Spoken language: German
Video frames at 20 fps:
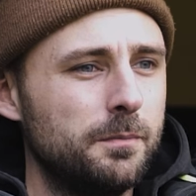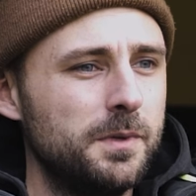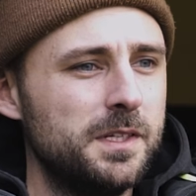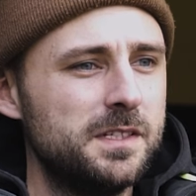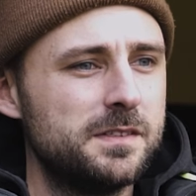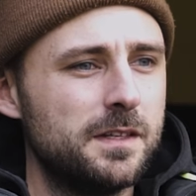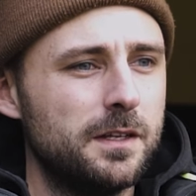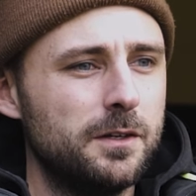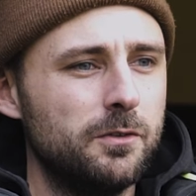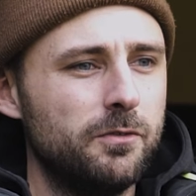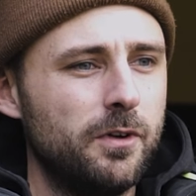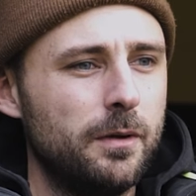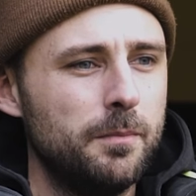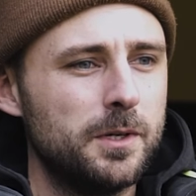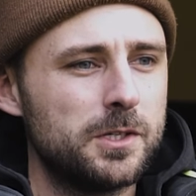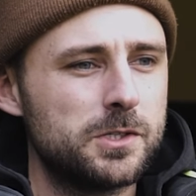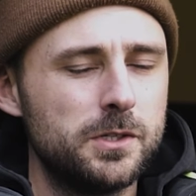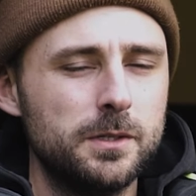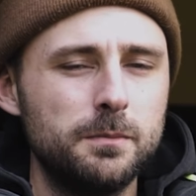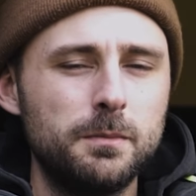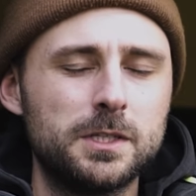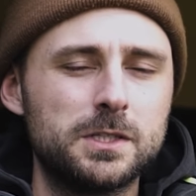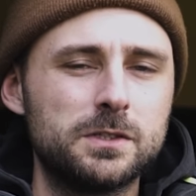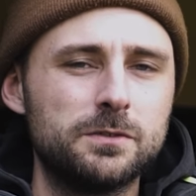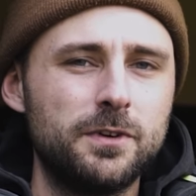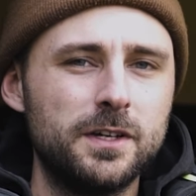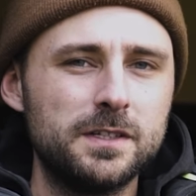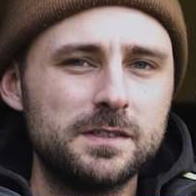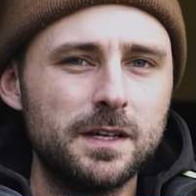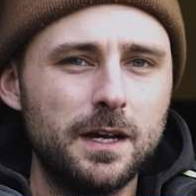mich ist der November schon immer so
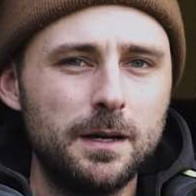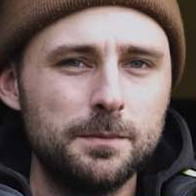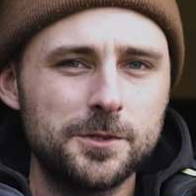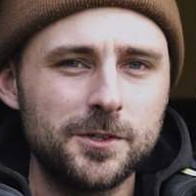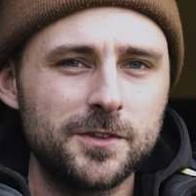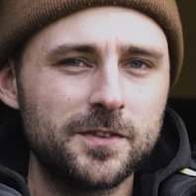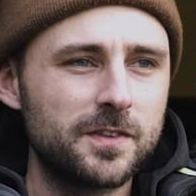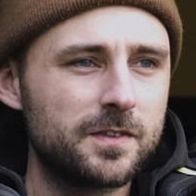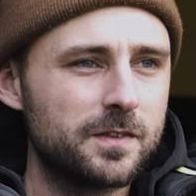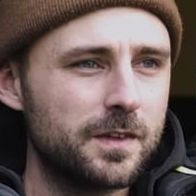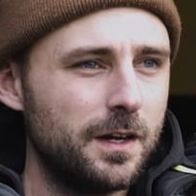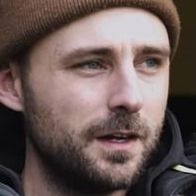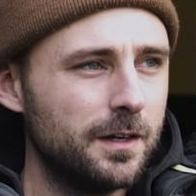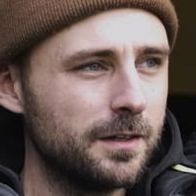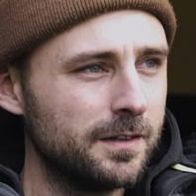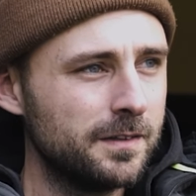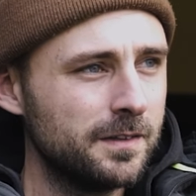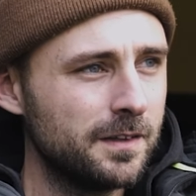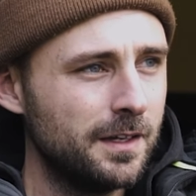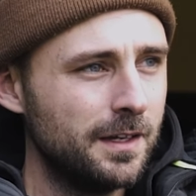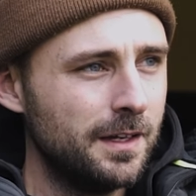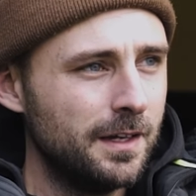fast der Abschluss des Jahres.